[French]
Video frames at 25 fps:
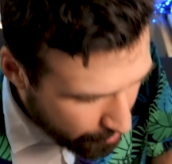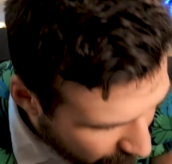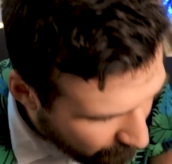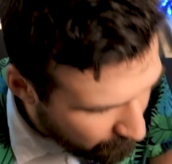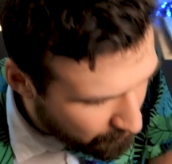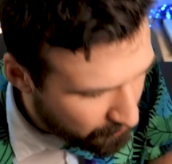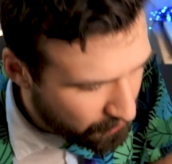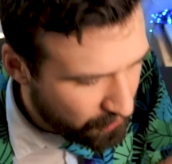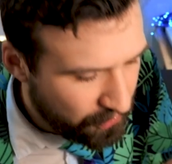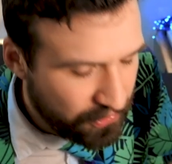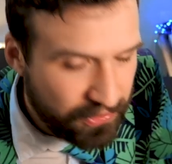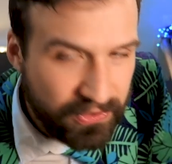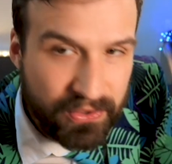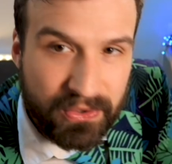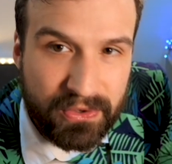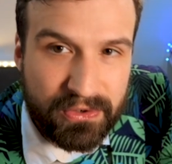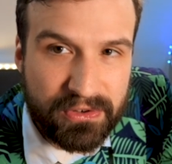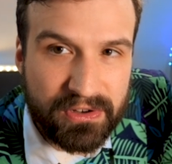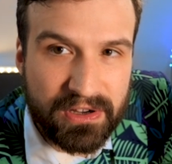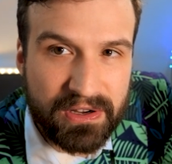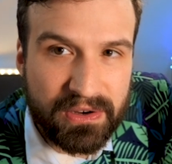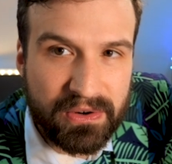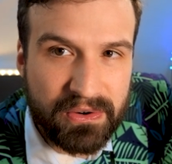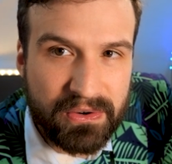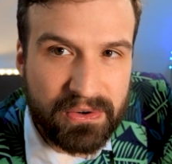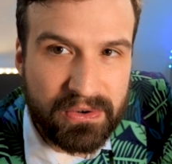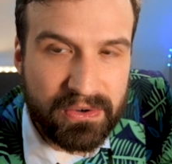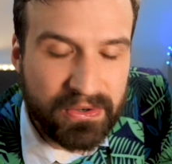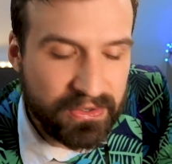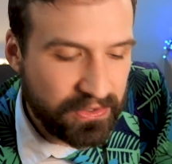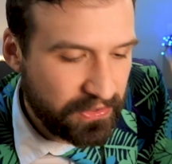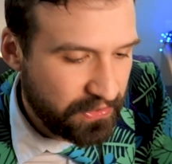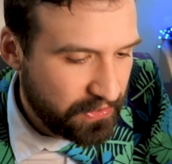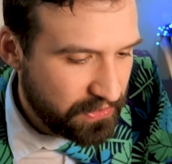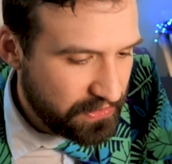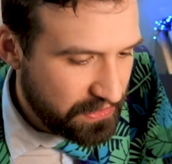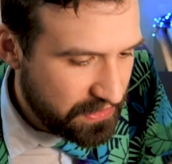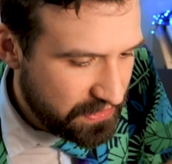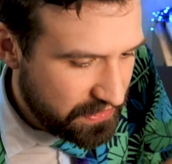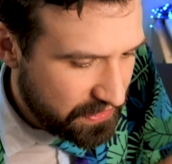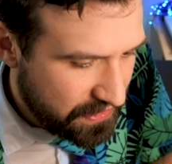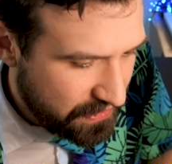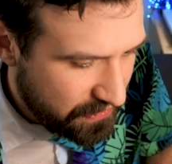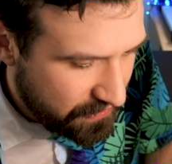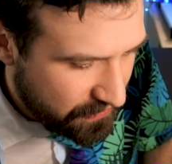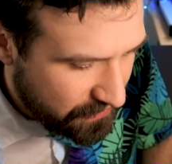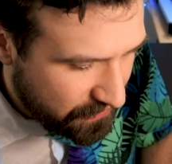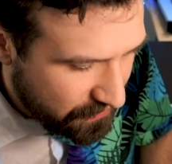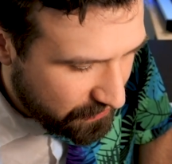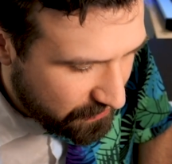Modo, j'ai aucune idée
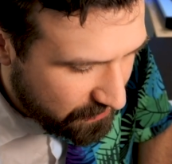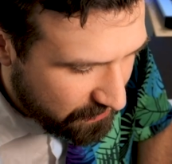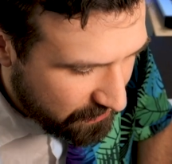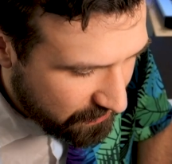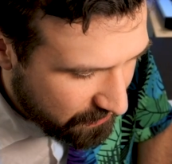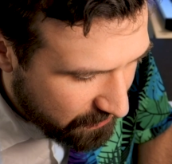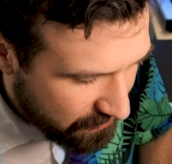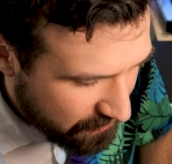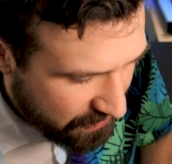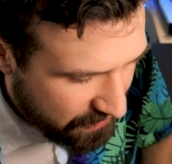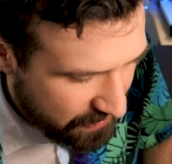de ce que c'est.